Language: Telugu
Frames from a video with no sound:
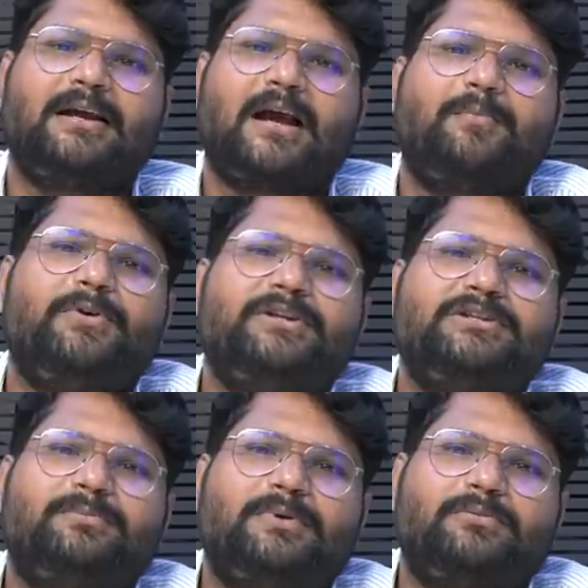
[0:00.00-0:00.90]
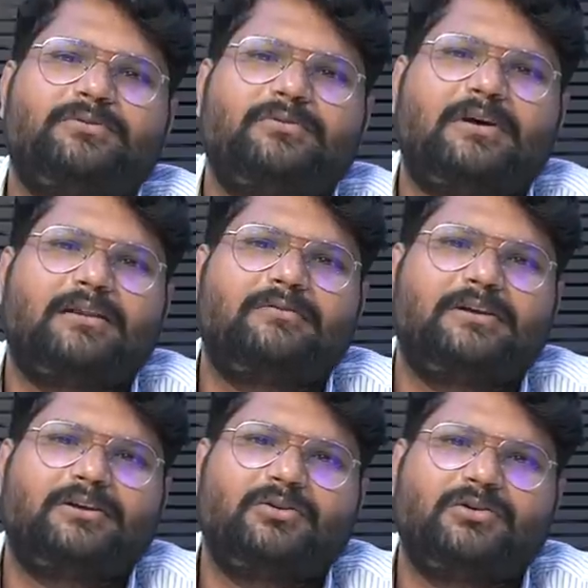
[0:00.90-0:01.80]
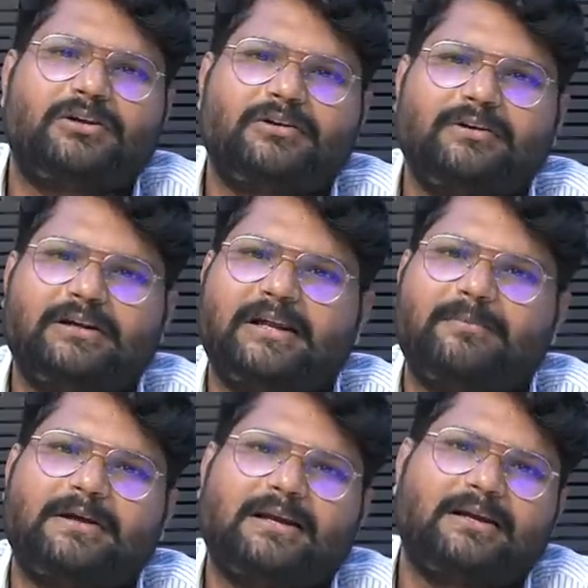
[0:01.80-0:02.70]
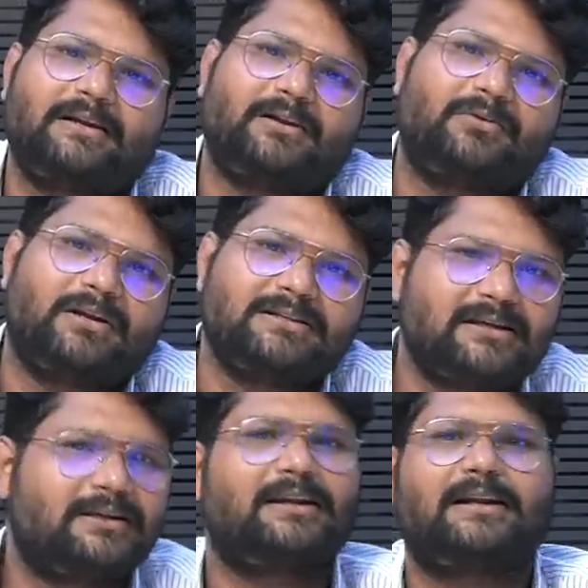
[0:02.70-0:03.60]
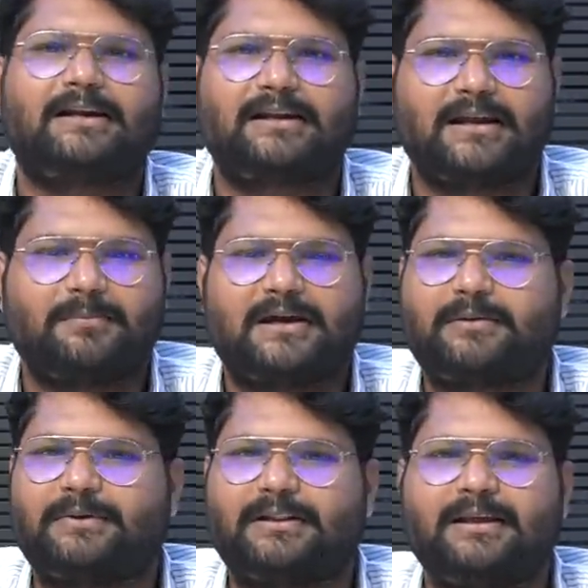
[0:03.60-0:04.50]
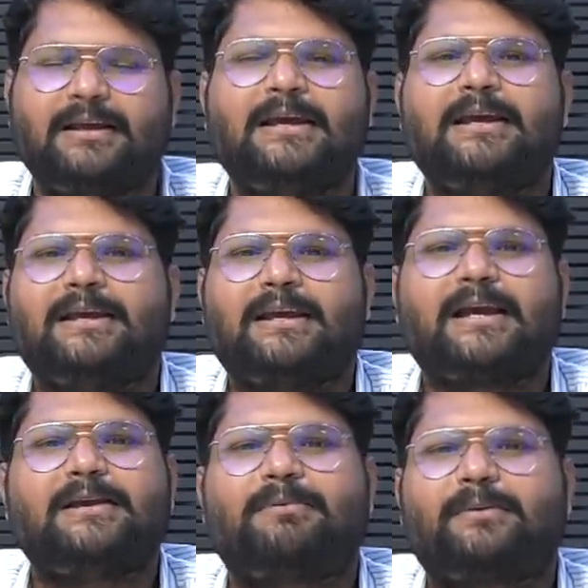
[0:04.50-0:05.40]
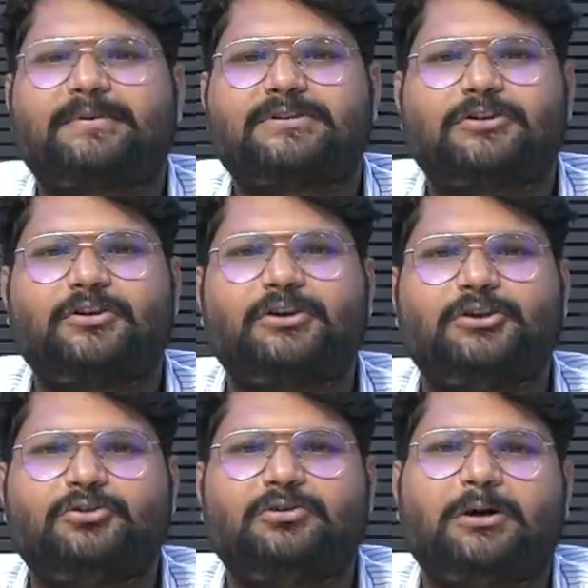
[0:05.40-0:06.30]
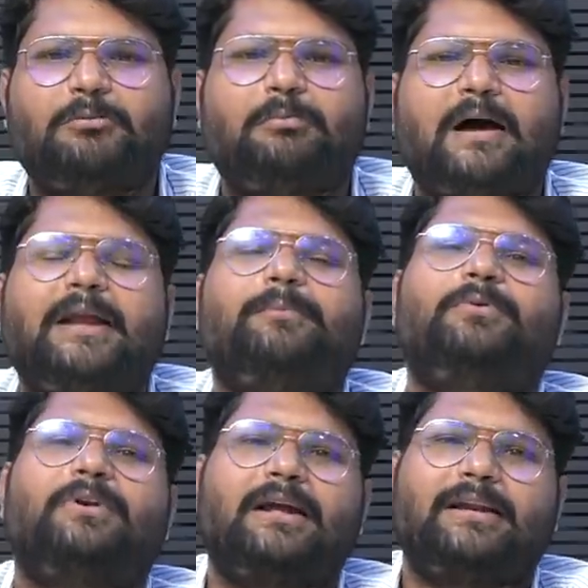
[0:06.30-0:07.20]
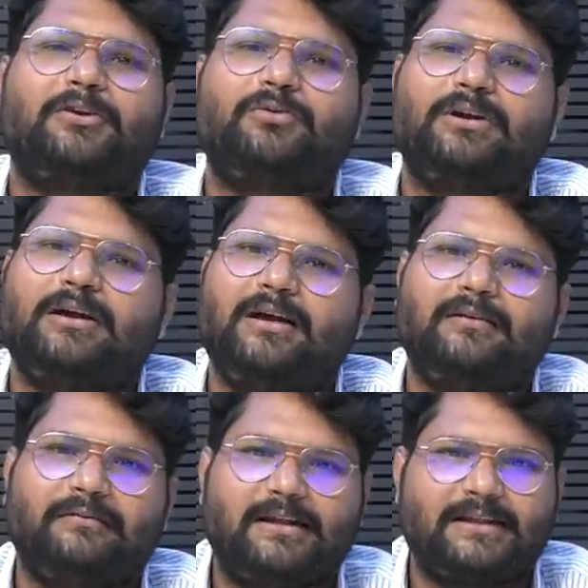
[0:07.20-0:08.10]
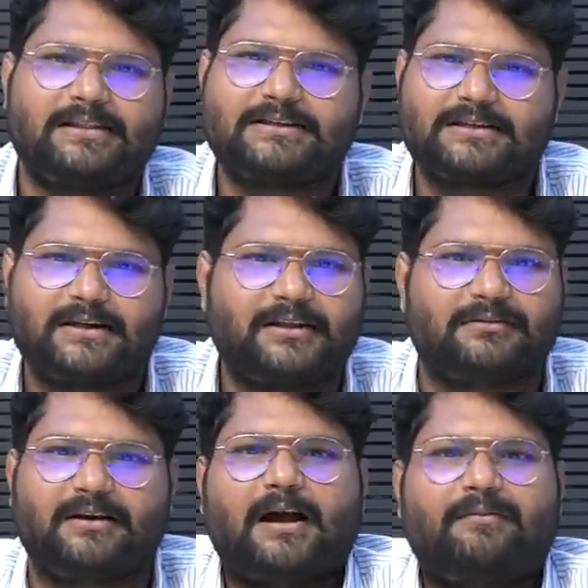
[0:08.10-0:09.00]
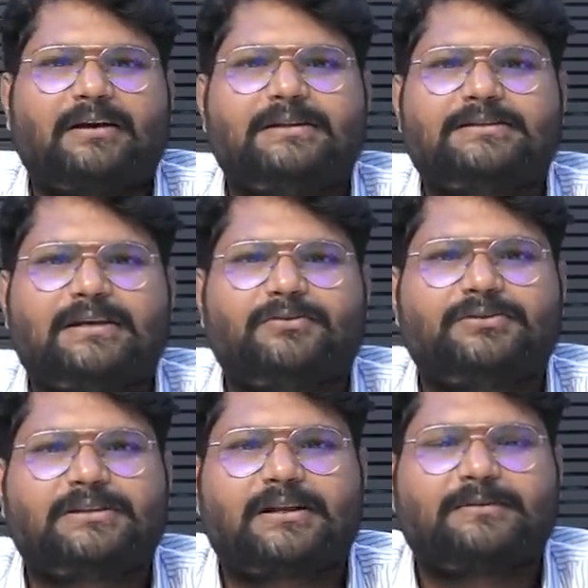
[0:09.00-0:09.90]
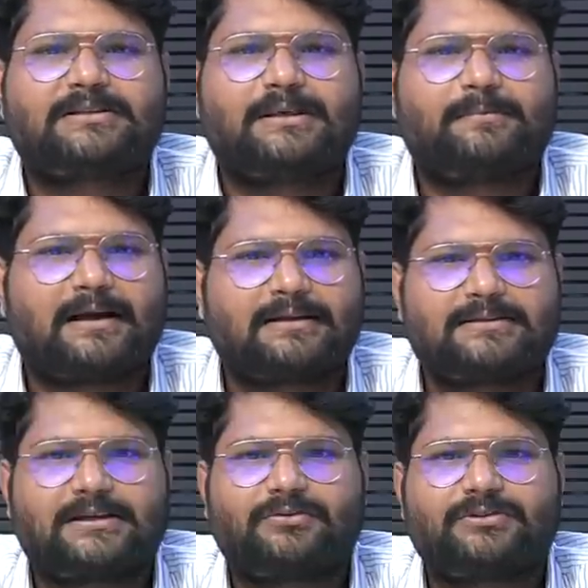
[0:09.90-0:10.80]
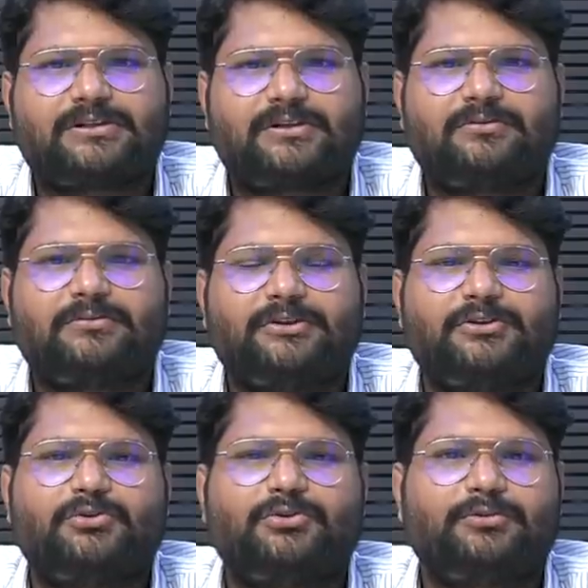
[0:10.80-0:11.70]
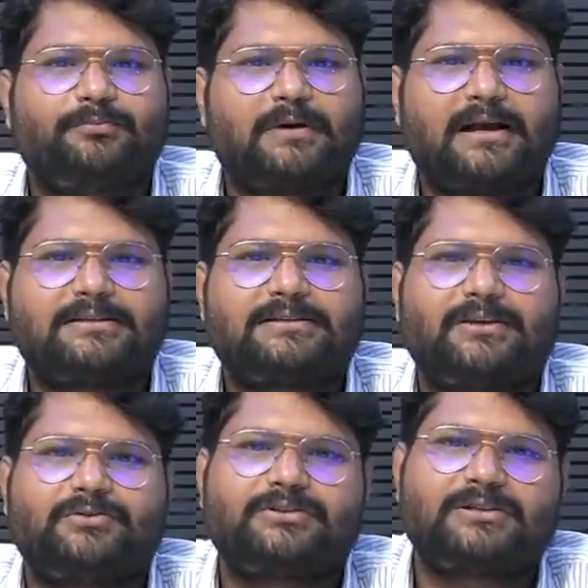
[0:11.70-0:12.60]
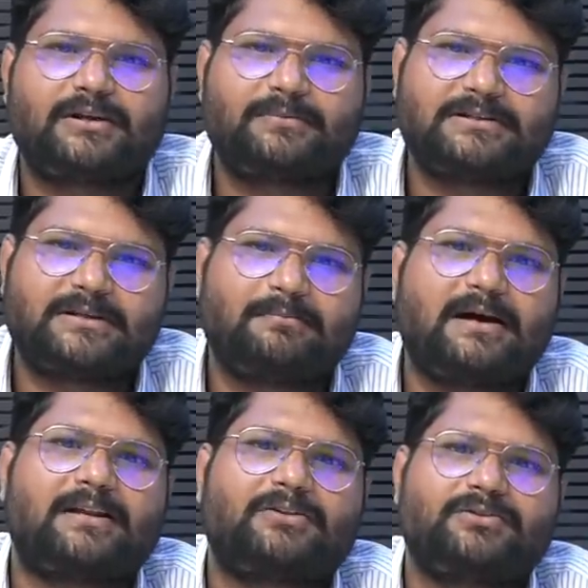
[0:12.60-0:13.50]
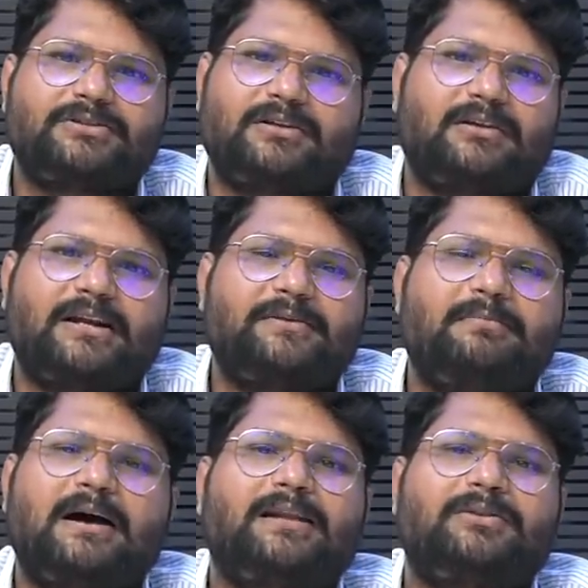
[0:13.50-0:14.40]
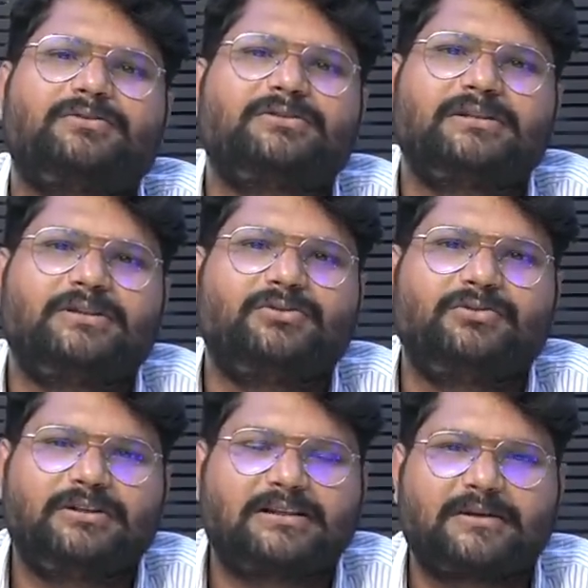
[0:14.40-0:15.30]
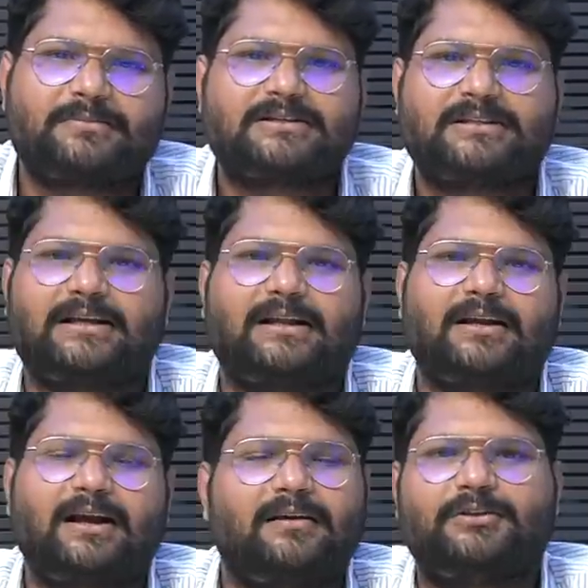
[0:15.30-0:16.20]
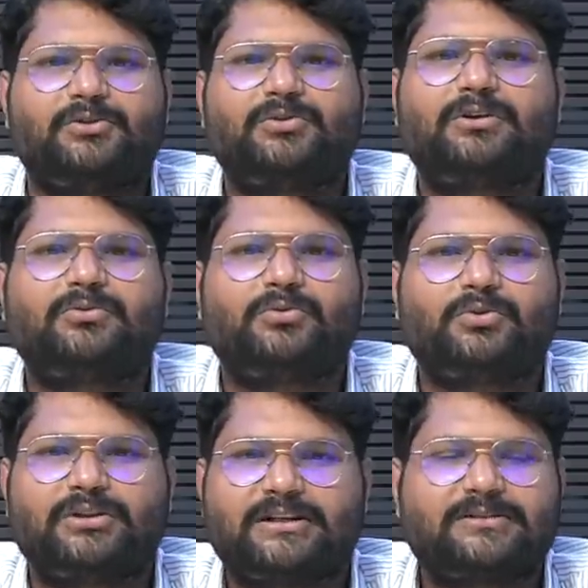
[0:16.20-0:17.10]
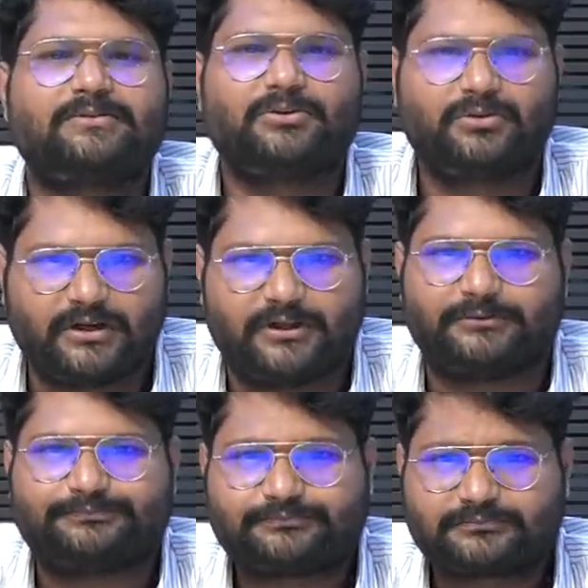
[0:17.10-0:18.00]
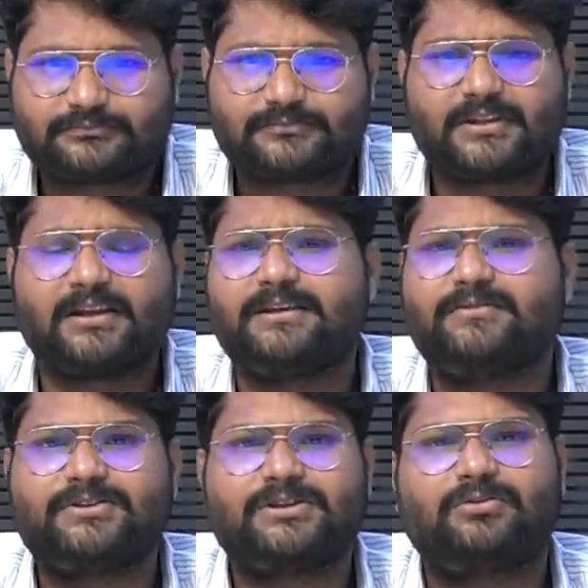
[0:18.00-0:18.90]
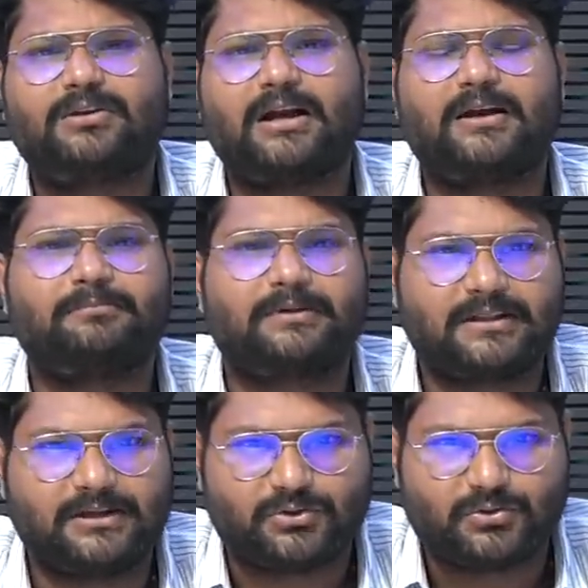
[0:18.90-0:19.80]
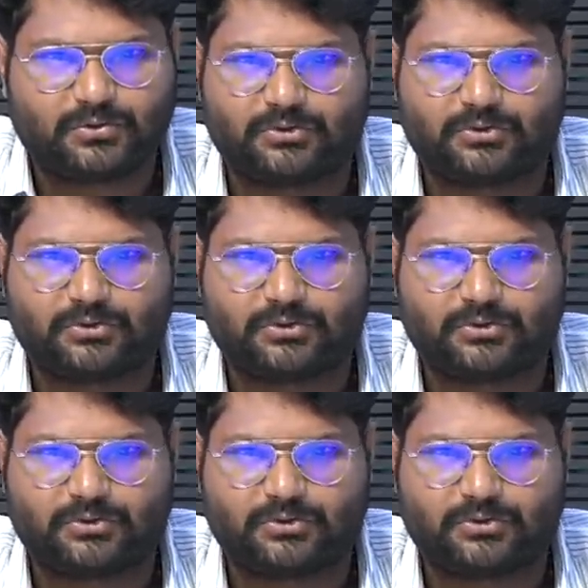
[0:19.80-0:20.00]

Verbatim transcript: కమ్యూనిస్ట్ ప్రభుత్వం ఆధ్వర్యంలో ఉన్నటువంటి నేపాల్ కంట్రీ కూడా సెక్యులర్ కంట్రీగా మారిపోయింది ఇక ఈ ప్రపంచంలో హిందువులకు పారిపోవడానికి కూడా వేరే దేశం లేదు ఆఫ్ఘనిస్తాన్ నుంచి తరమేస్తే పాకిస్తాన్కి వచ్చారు హిందువులు పాకిస్తాన్ నుంచి తరమేస్తే భారత్కి వచ్చారు కానీ భారత్ నుంచి హిందువుల్ని తరమేస్తే కనుక హిందువులకు ఇంకో దేశం అంటూ లేదు ఈ విషయం కూడా ప్రతి హిందువు